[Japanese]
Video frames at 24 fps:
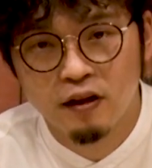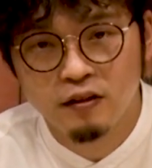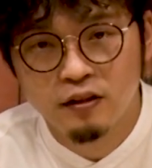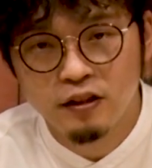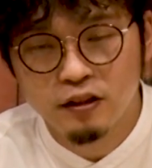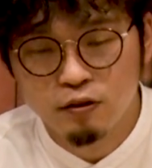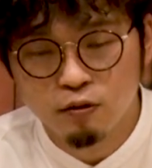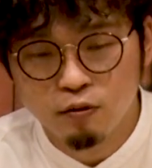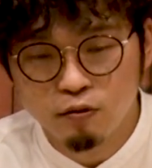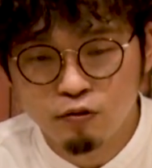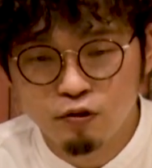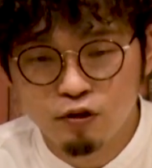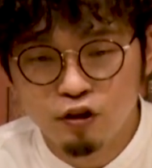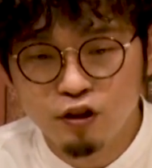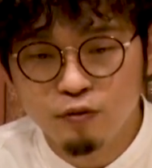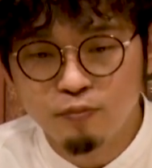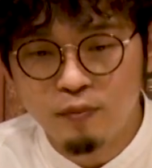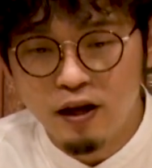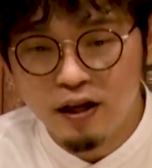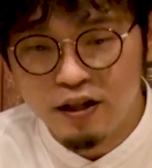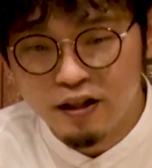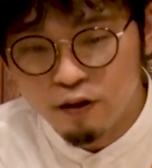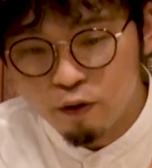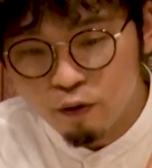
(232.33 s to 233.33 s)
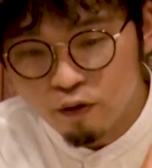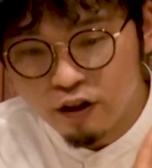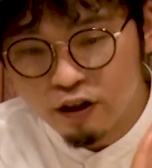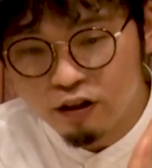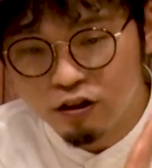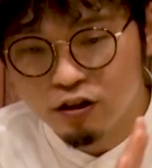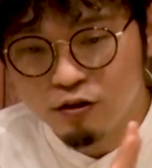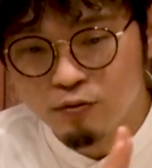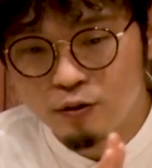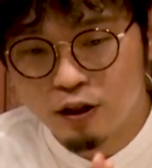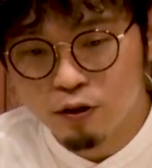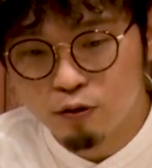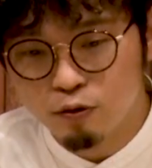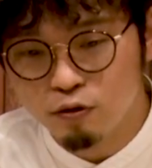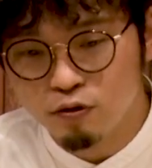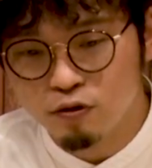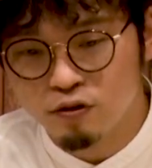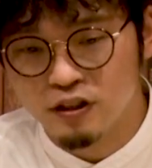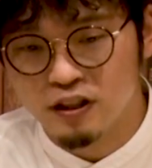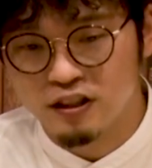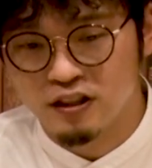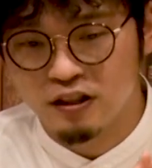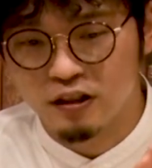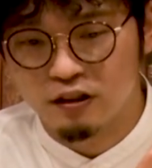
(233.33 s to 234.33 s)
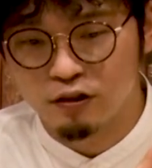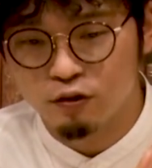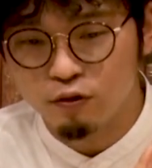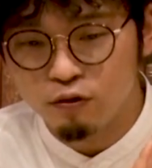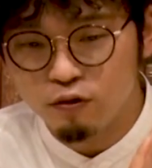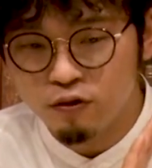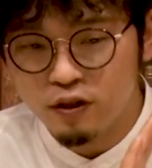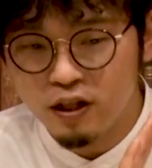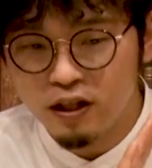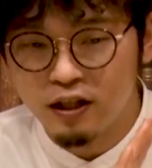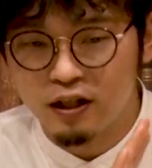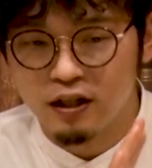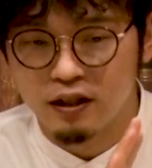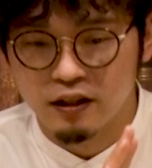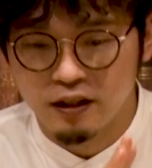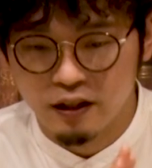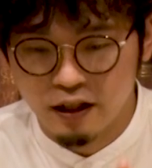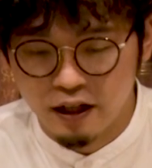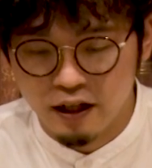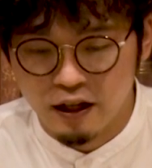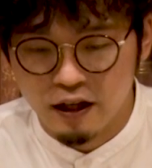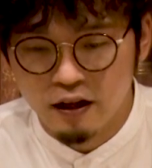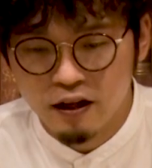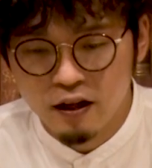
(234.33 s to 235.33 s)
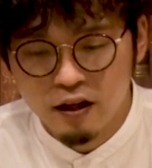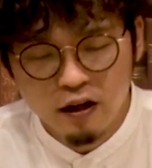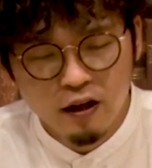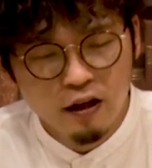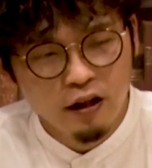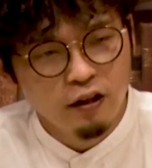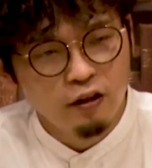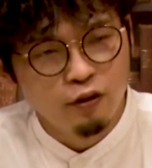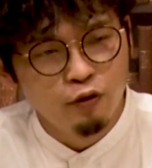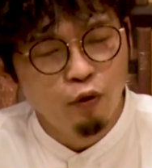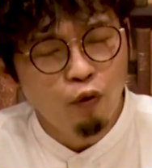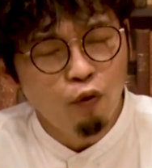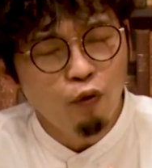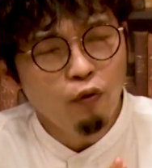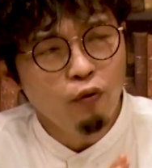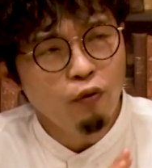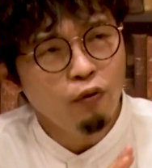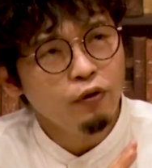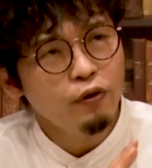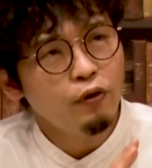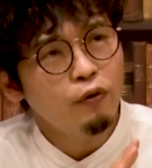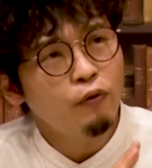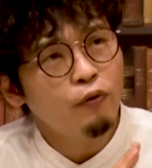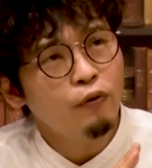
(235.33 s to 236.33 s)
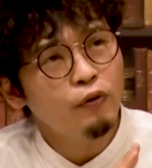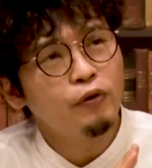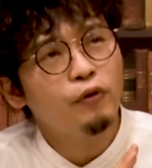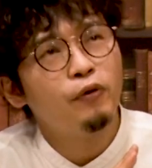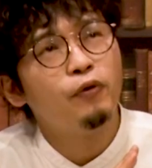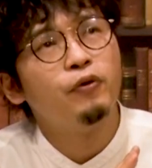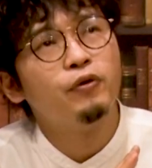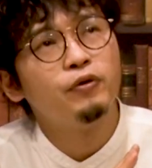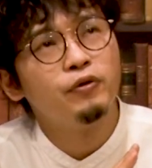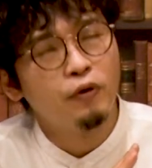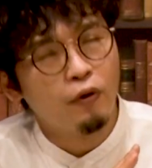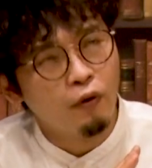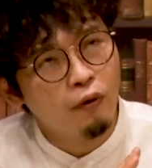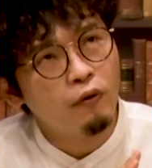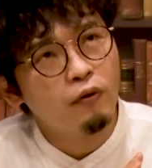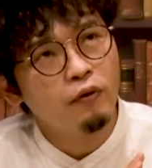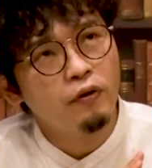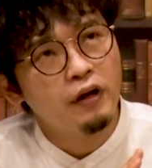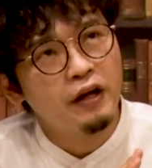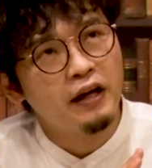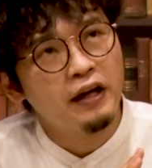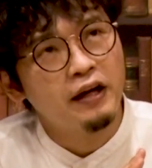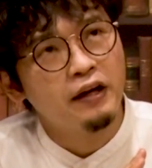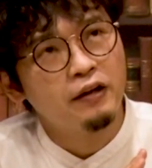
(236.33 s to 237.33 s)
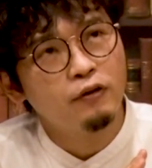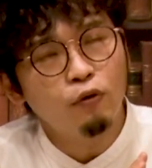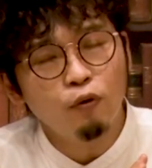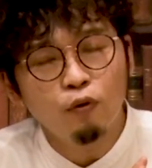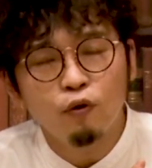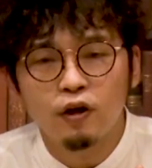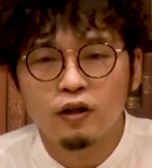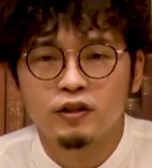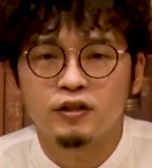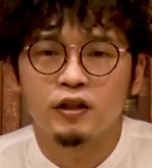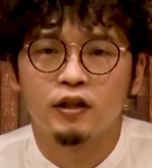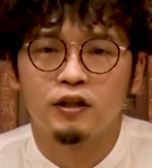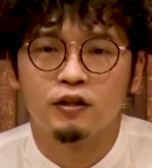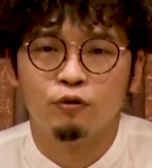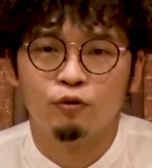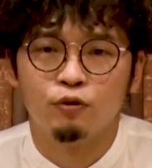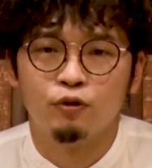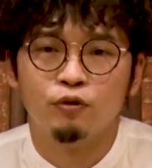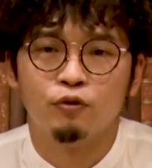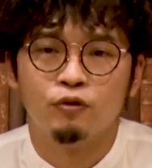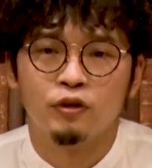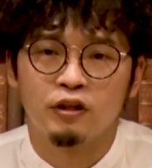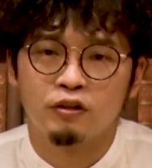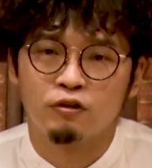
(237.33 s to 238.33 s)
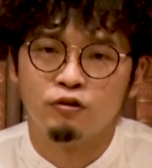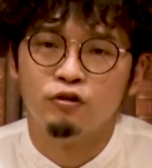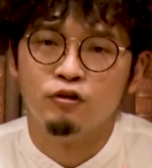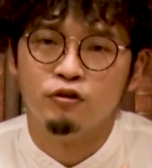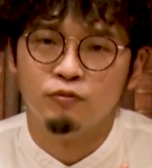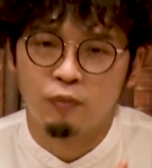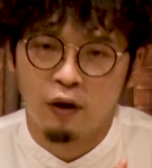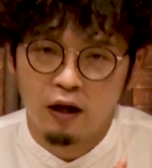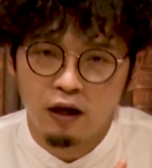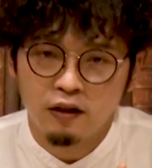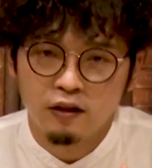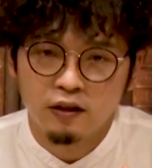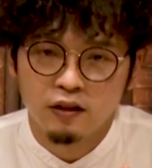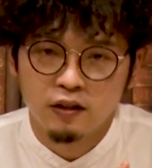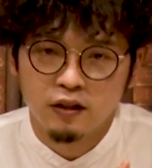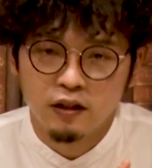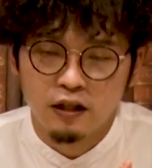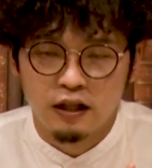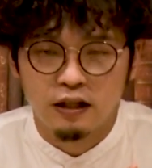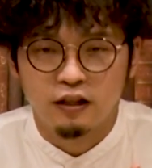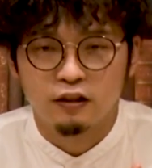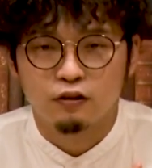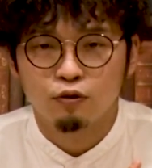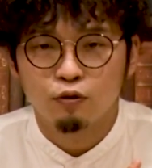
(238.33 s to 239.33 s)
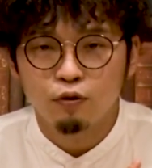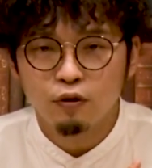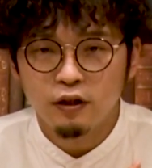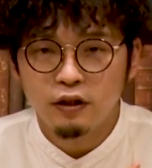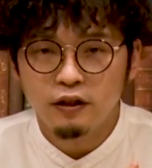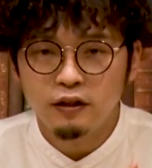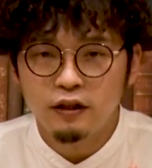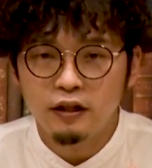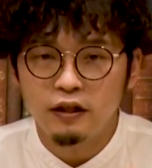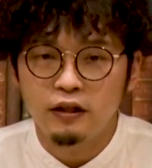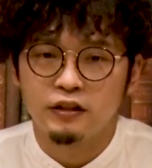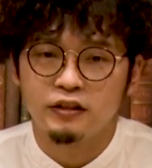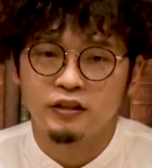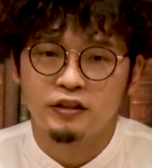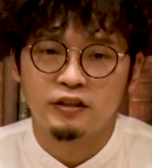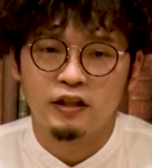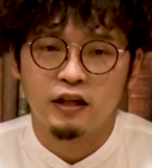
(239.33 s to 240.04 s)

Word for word: でその車、いろんな車が通るんですが、その中で農業用の、農家さんが乗るような車、それでです